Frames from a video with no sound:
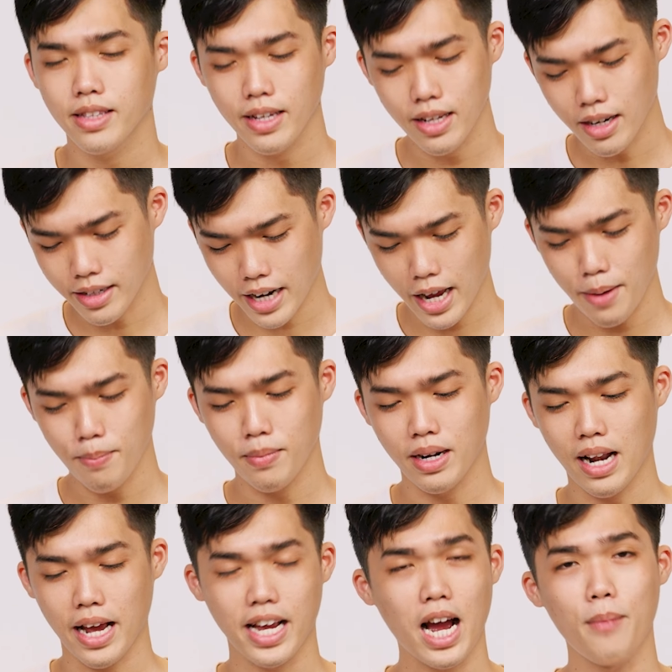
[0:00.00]
thì lần này mình
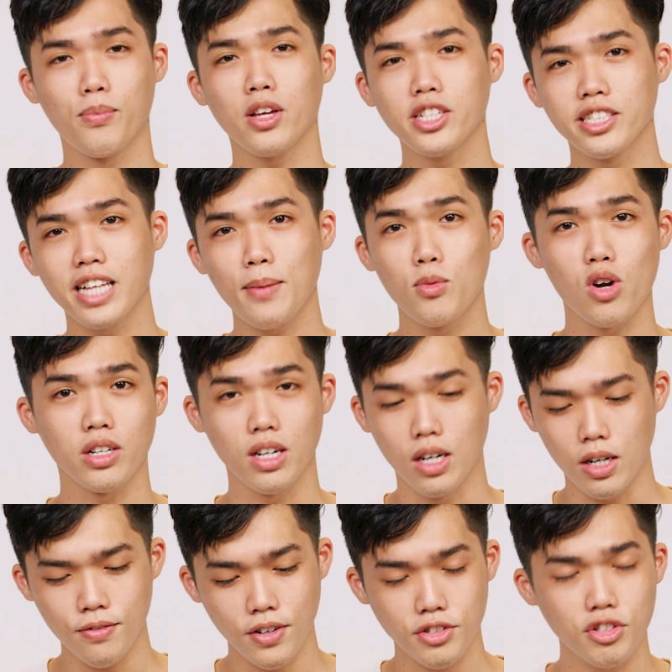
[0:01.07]
lại cầm nó trên tay một lần
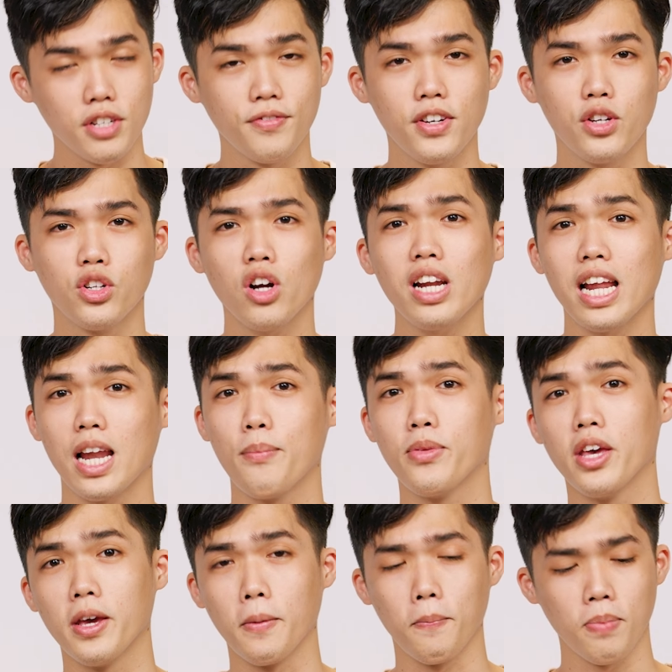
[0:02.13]
nữa và review nó lại làm
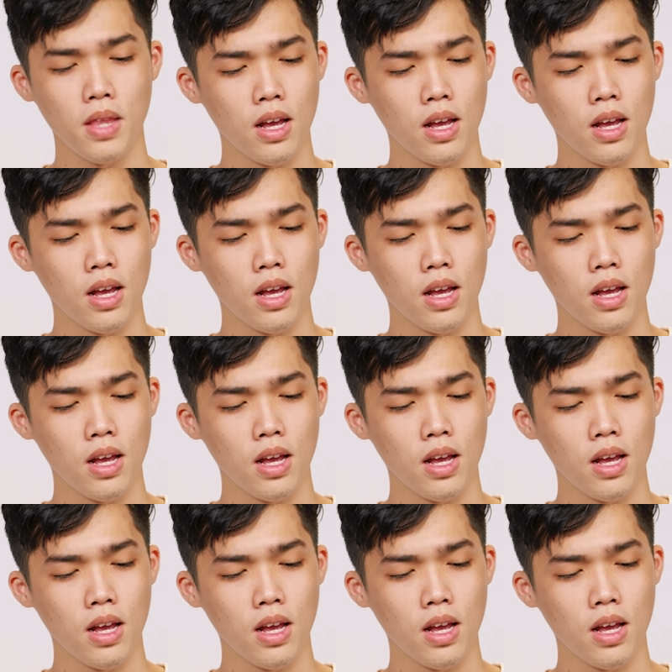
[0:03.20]
gì.